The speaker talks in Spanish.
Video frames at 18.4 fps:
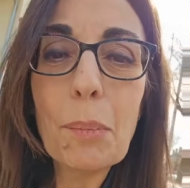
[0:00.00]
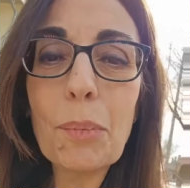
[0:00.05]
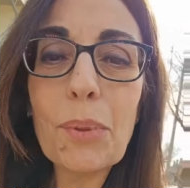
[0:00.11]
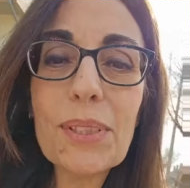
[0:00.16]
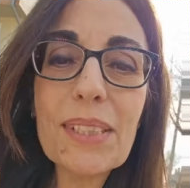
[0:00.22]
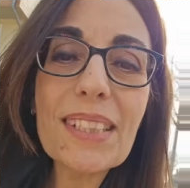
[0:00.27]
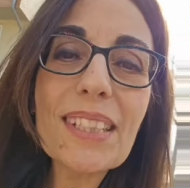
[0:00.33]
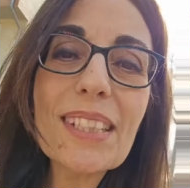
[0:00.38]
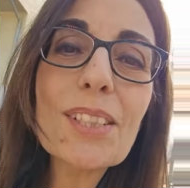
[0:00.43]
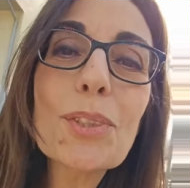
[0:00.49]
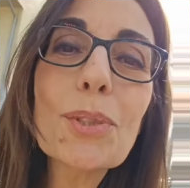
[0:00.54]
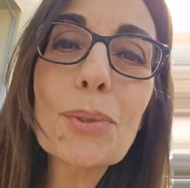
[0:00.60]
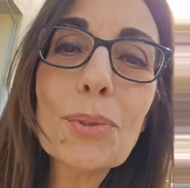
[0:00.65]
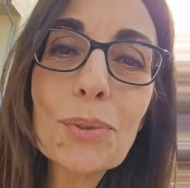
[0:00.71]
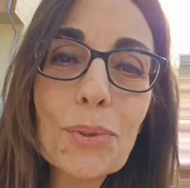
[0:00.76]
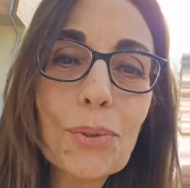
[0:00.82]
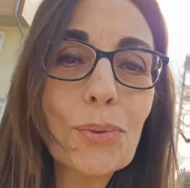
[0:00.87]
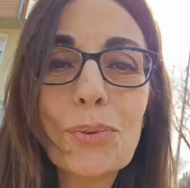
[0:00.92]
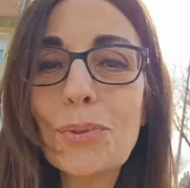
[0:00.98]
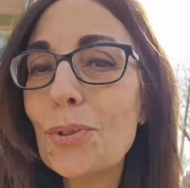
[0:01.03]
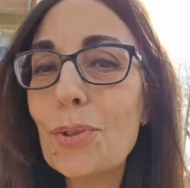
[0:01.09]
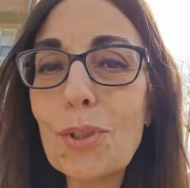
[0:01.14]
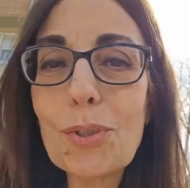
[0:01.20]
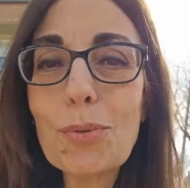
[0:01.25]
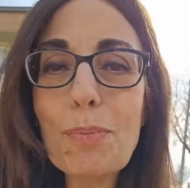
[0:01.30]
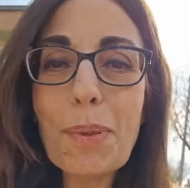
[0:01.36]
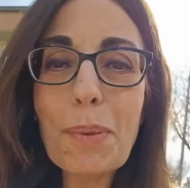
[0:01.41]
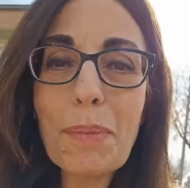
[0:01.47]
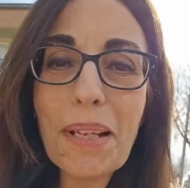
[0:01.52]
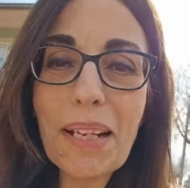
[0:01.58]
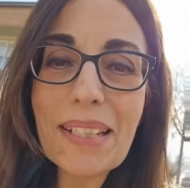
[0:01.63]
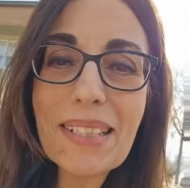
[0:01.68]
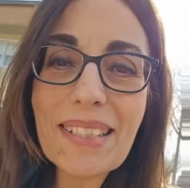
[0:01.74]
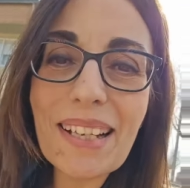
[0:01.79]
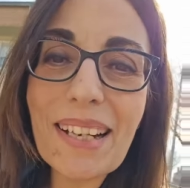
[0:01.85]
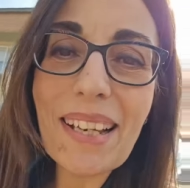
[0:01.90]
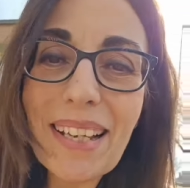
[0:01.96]
Pues esas son sus dos
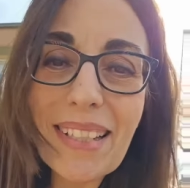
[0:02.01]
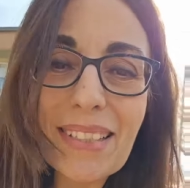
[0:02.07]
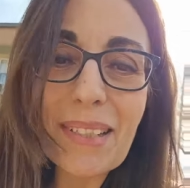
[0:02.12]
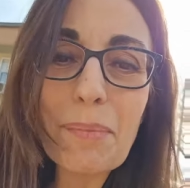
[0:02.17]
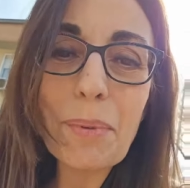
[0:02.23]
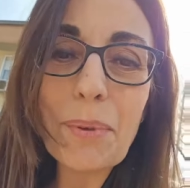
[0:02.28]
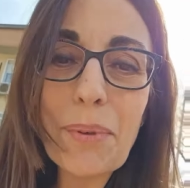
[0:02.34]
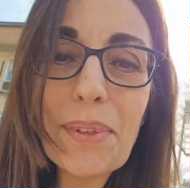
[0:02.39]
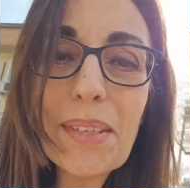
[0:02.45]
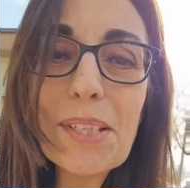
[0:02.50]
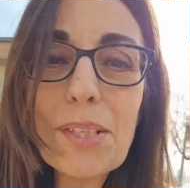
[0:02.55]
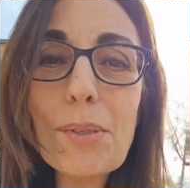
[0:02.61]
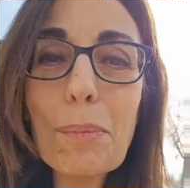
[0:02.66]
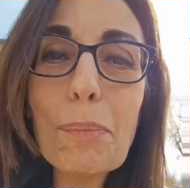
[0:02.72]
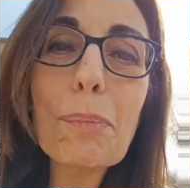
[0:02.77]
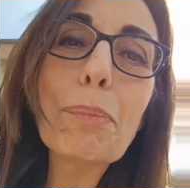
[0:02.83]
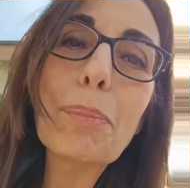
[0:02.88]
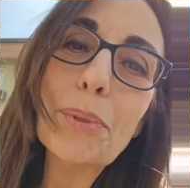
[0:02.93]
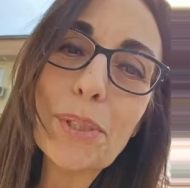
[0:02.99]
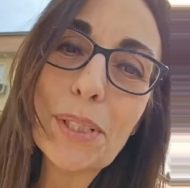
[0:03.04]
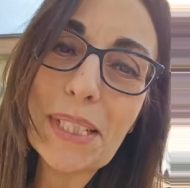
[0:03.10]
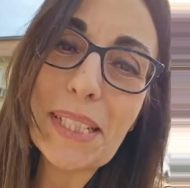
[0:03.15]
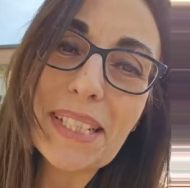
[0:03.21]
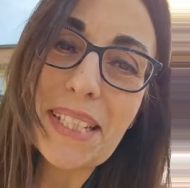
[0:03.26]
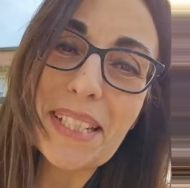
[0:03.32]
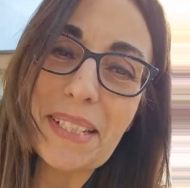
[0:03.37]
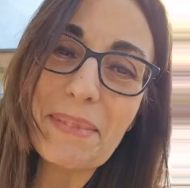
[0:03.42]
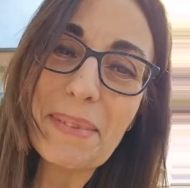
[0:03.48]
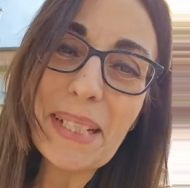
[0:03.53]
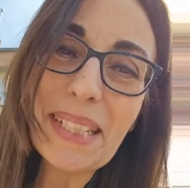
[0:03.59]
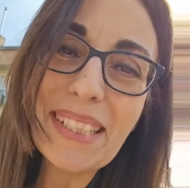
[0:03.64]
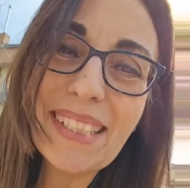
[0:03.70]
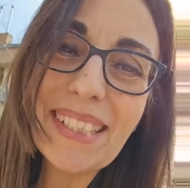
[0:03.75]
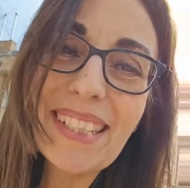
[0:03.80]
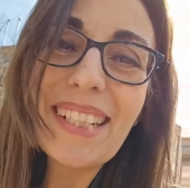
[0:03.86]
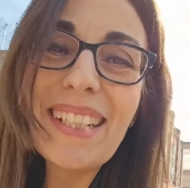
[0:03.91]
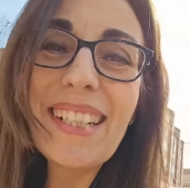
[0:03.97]
primeras tareas de proceso por si te sirven.